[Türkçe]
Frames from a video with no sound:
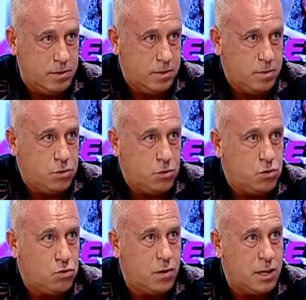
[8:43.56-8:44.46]
bir
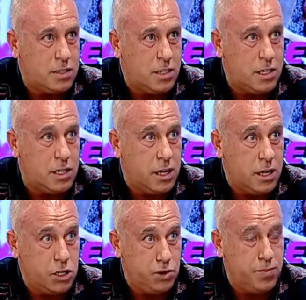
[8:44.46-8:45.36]
çocuğu varsa ki
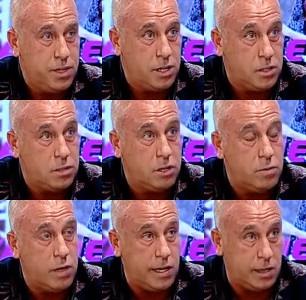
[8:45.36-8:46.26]
şimdi
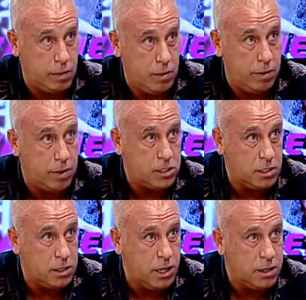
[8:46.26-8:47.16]
kızları bile getirmeye
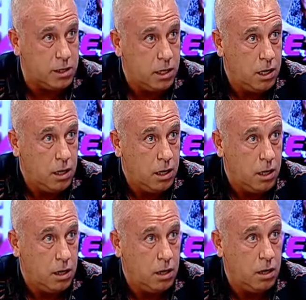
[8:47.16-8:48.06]
başladılar.
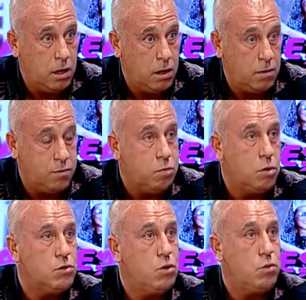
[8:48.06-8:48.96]
Evet. E,
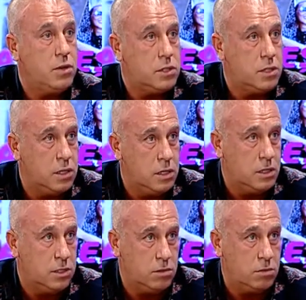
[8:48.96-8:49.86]
futbolcu olmasını
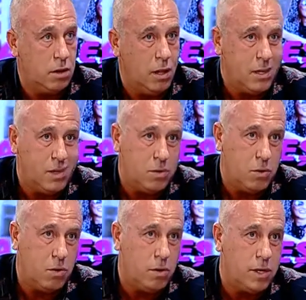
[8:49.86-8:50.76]
istiyorlar. E bir
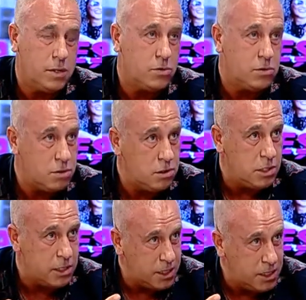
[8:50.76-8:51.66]
o endüstri
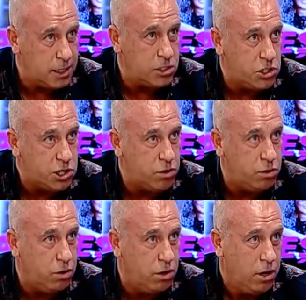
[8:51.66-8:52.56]
seni
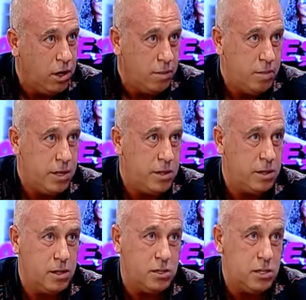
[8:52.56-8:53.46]
çekiyor
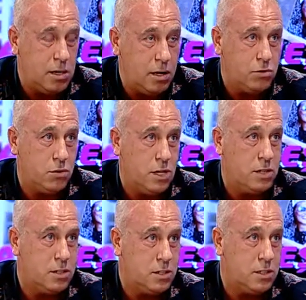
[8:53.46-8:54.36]
medyada işte televizyonu
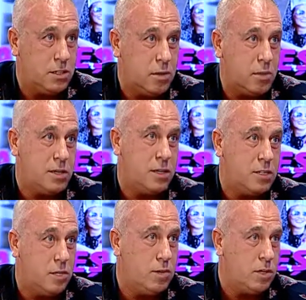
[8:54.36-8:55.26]
açtığınızda sabahtan
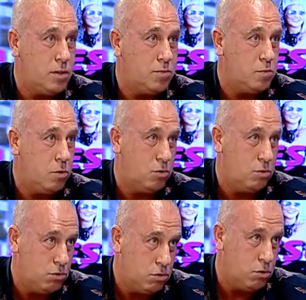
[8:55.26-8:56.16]
akşama kadar futbol
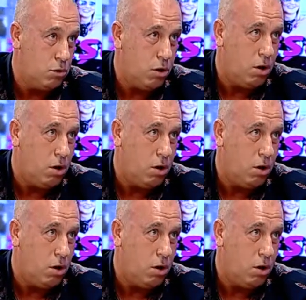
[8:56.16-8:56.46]
konuşuluyor. Evet bir